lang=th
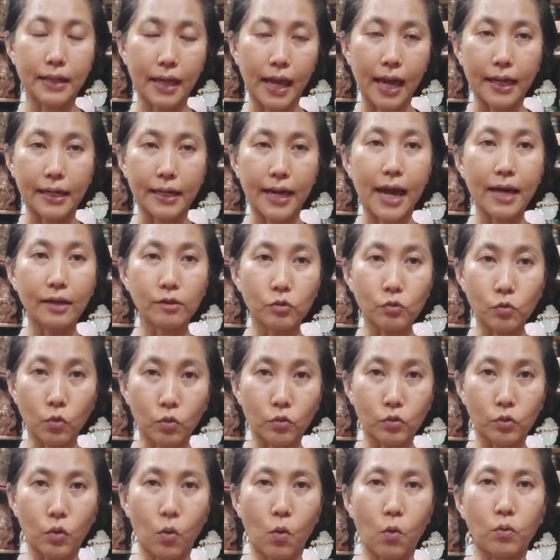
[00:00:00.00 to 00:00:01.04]
อ่านั่งตร
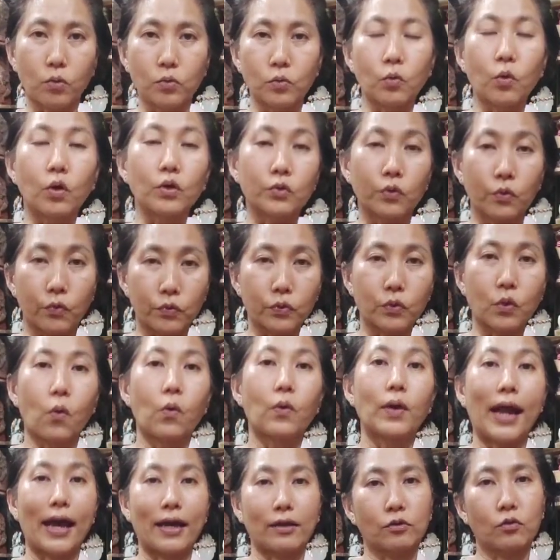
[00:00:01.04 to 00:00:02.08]
งๆตตัวตร
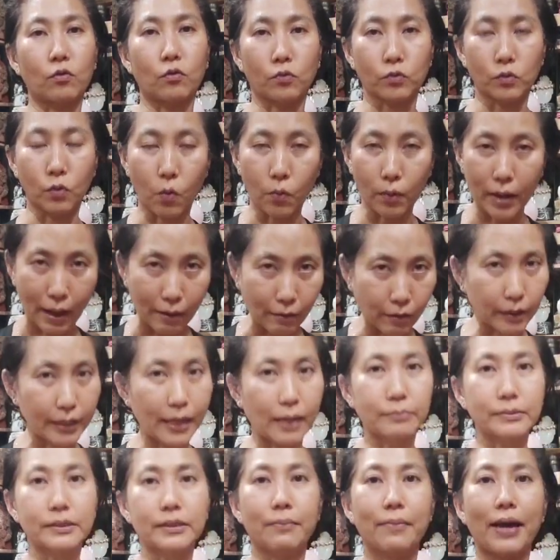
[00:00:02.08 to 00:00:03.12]
งๆหลังตรงๆ แล้วก็
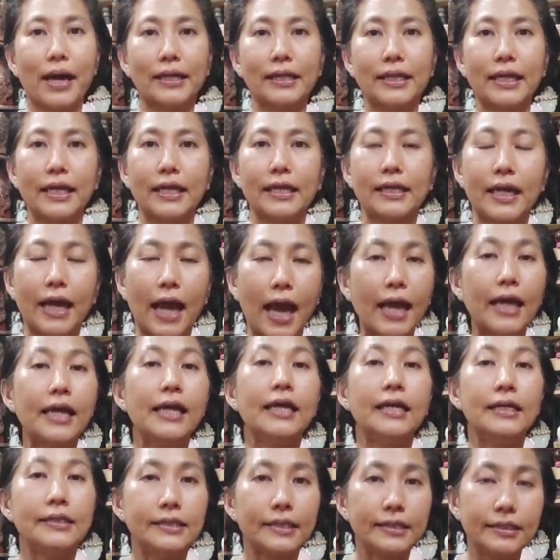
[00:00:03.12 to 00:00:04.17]
ทำสมาธินะคะ
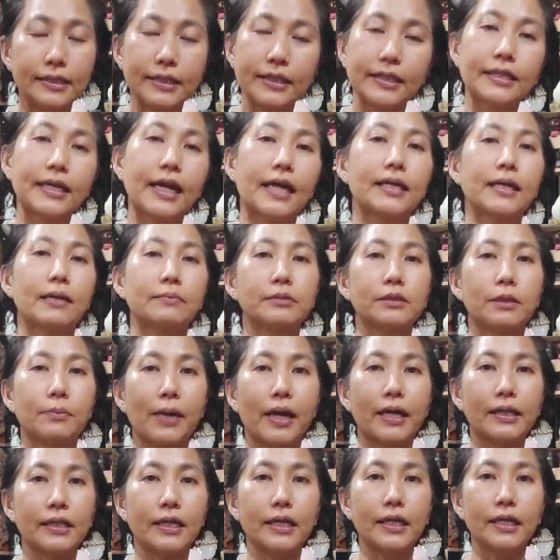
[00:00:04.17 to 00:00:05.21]
จริง ๆการทำส
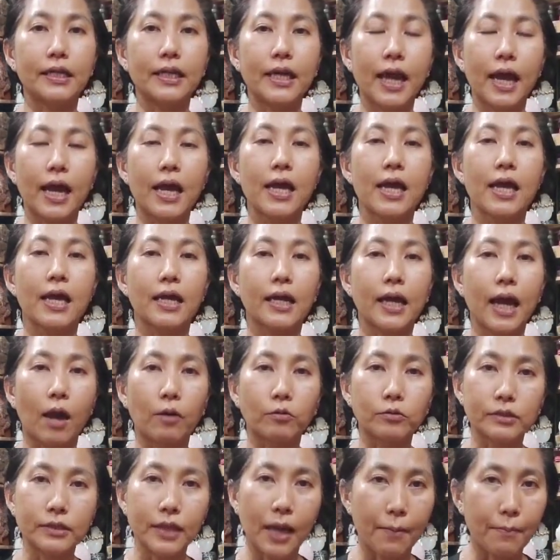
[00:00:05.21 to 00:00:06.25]
มาธิเนี่ย
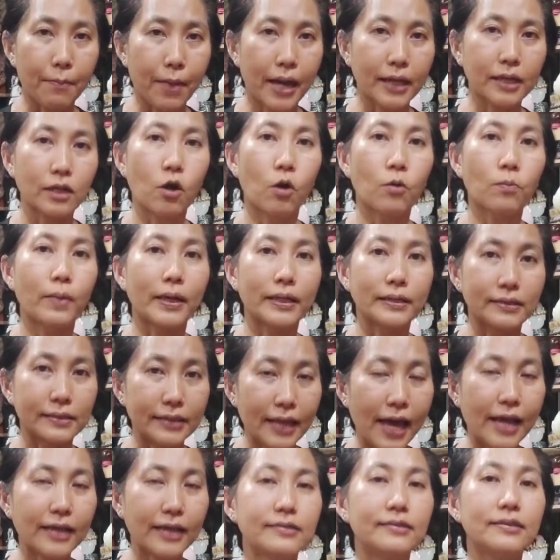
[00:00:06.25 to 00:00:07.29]
เขาสามารถเข้าไป
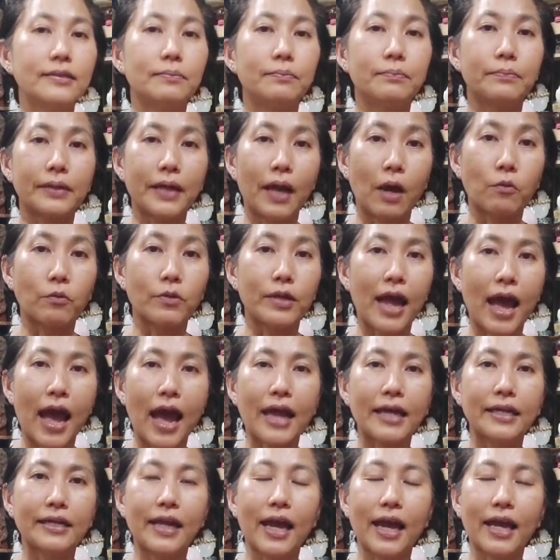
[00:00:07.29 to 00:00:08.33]
แทกซึมเรา
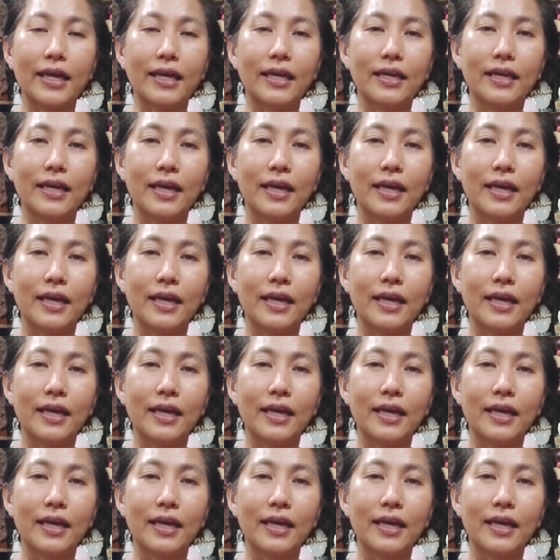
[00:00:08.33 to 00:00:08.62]
ได้ใน